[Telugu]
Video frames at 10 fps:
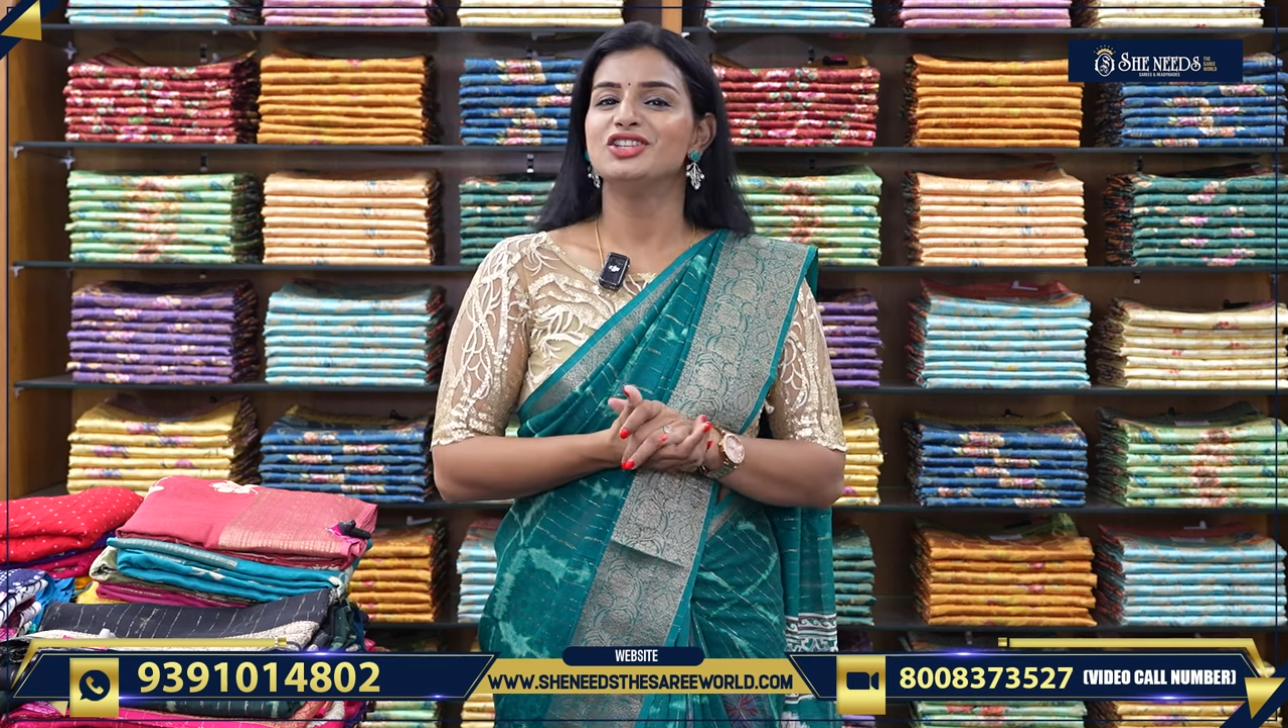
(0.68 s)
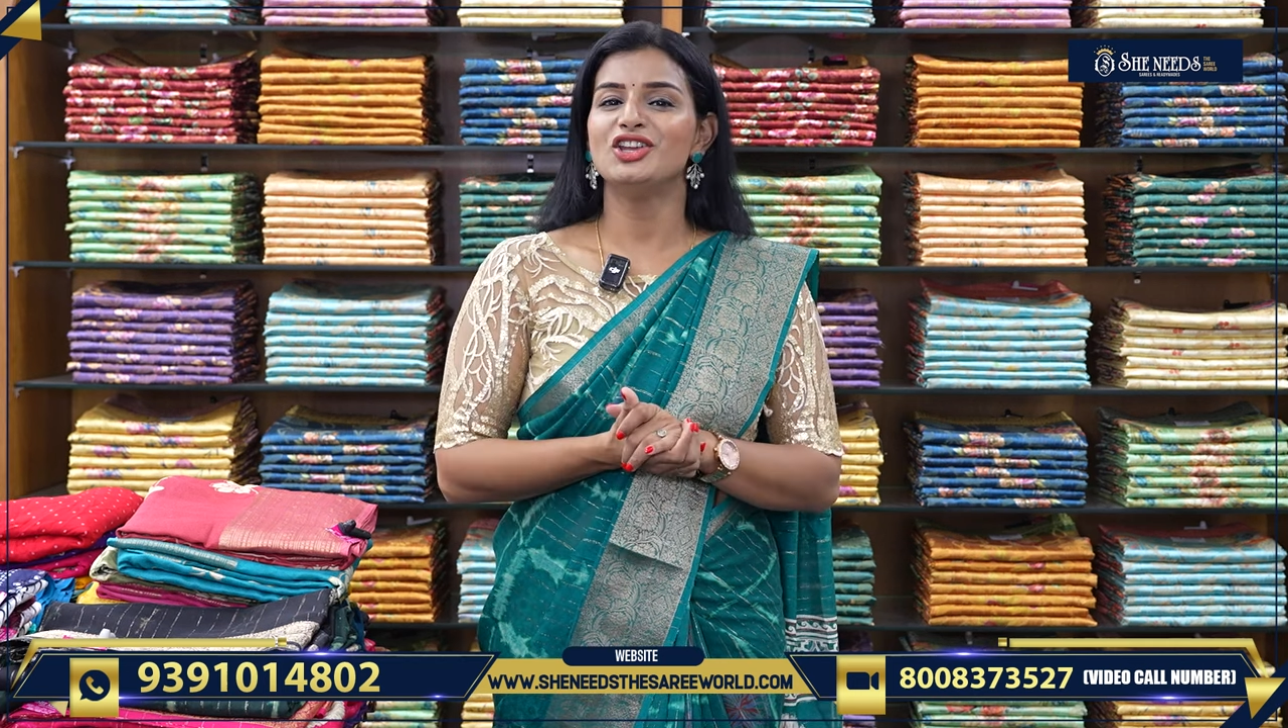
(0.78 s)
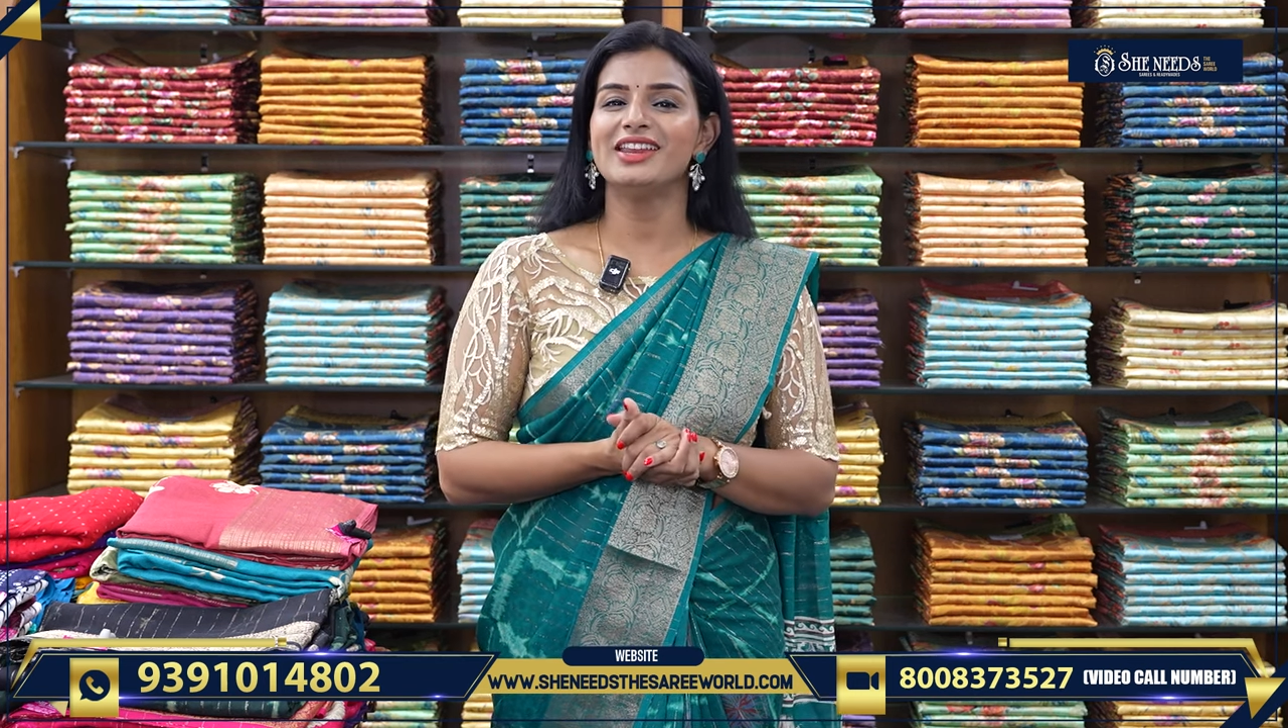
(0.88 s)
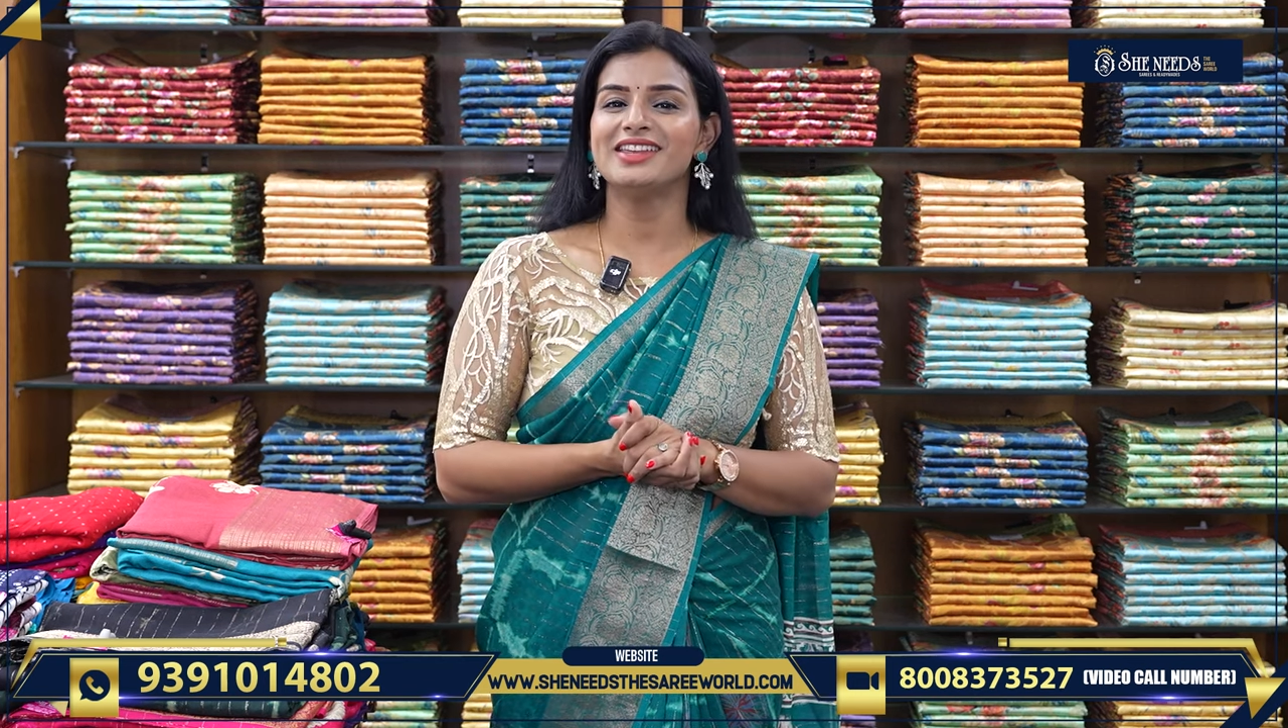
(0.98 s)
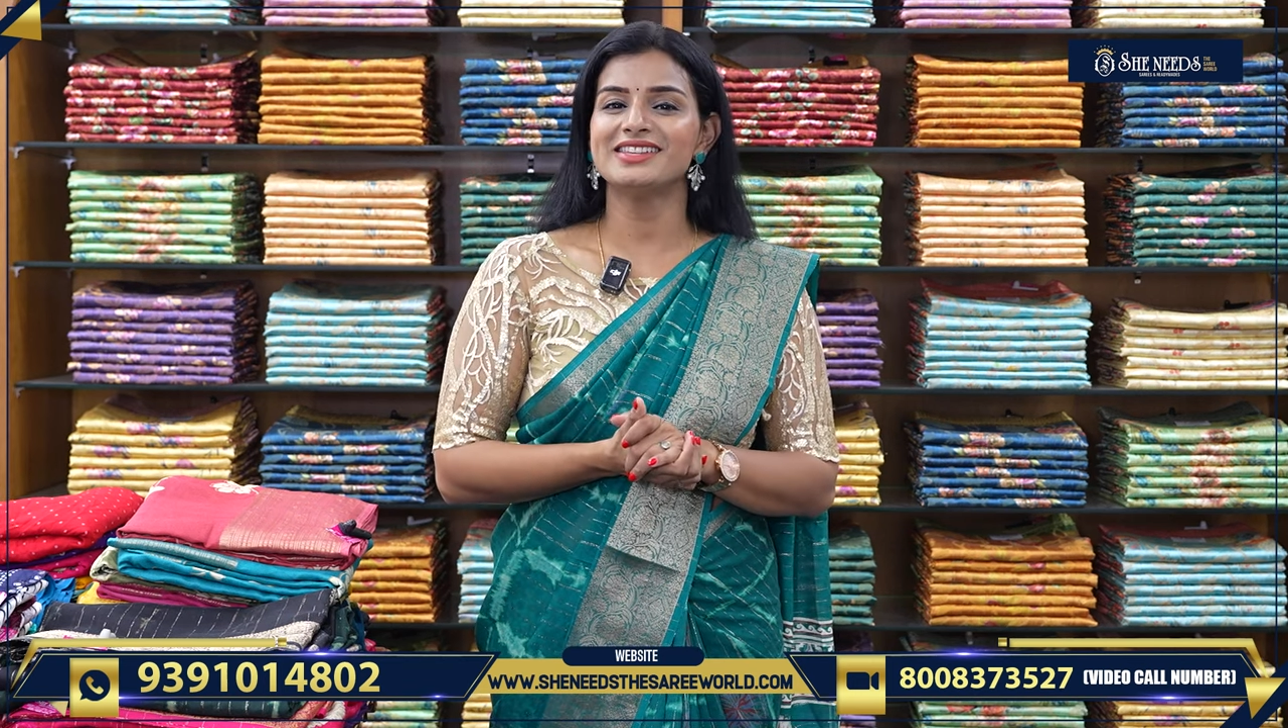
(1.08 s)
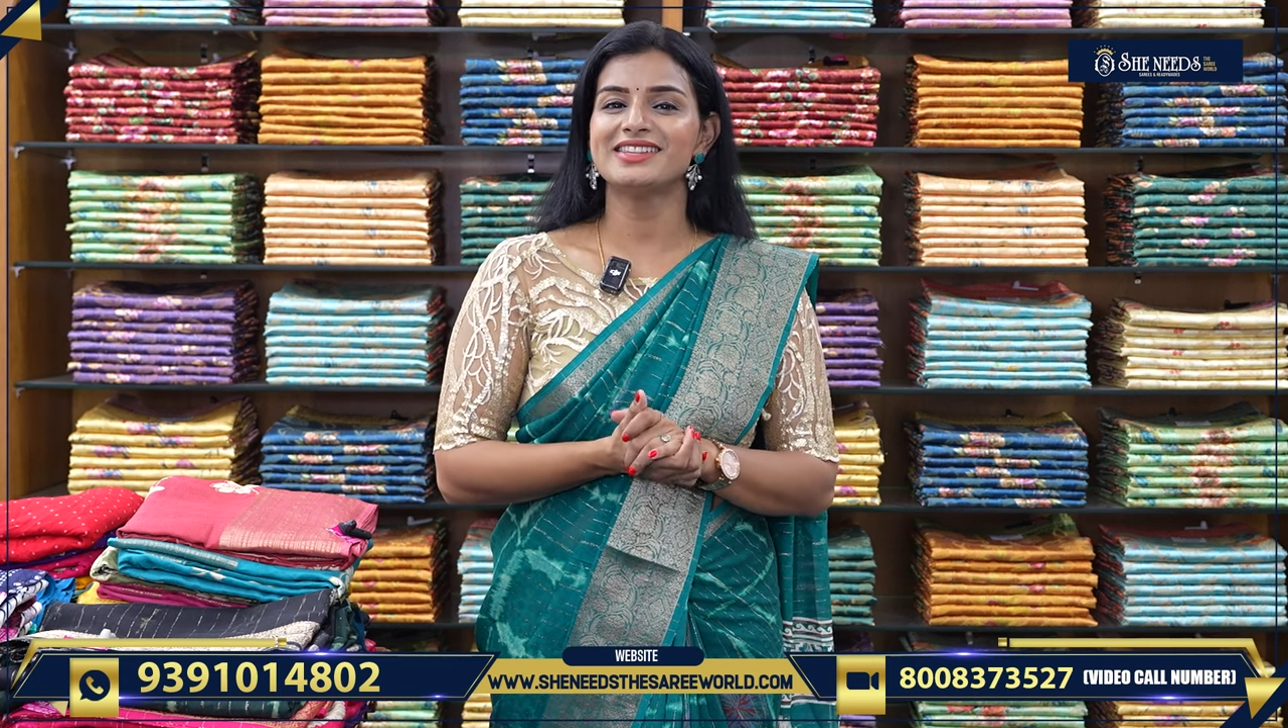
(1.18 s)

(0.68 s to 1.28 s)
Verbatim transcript: షీరీస్